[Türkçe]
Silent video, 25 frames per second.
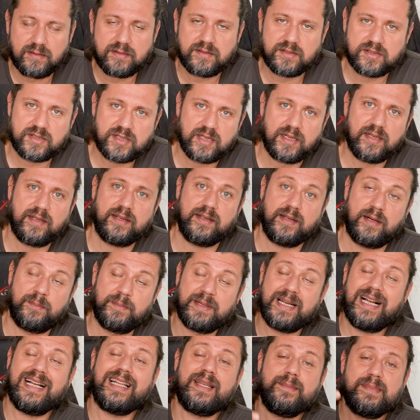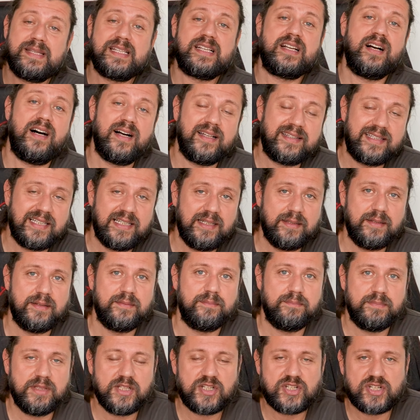işte amiral gemisi
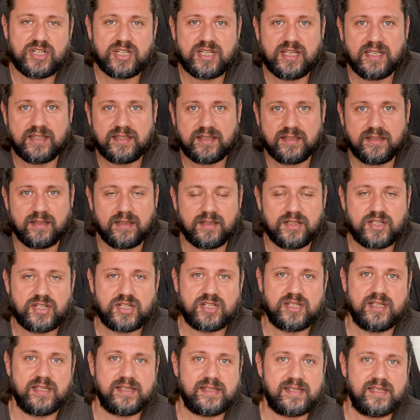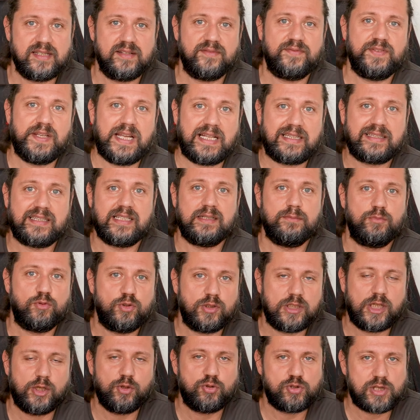katili bir şirketin açıkçası fiyatları bu
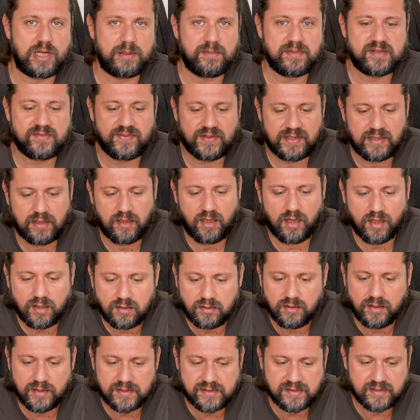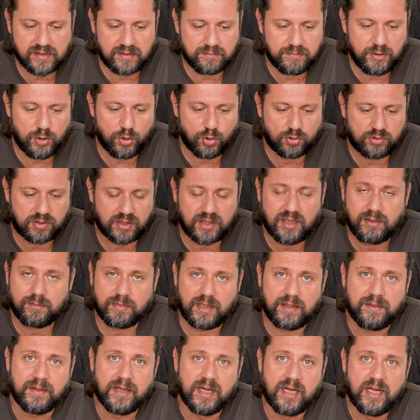kadar yükseltmesi falan haklı aslında bir noktada
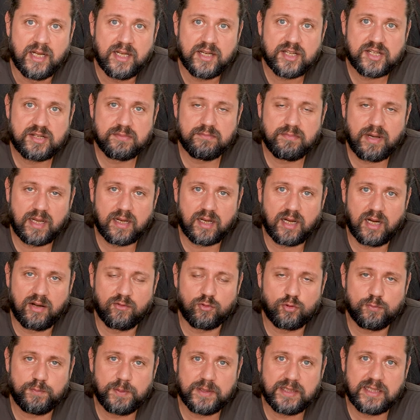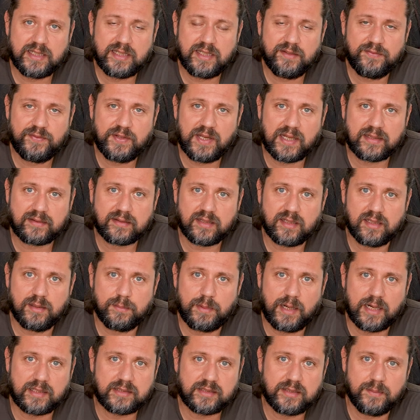ama şimdi ben Avrupa'daki fiyatlara
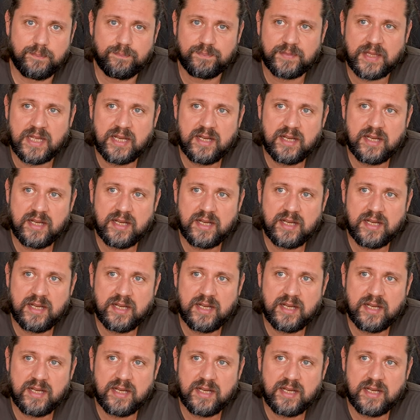baktım.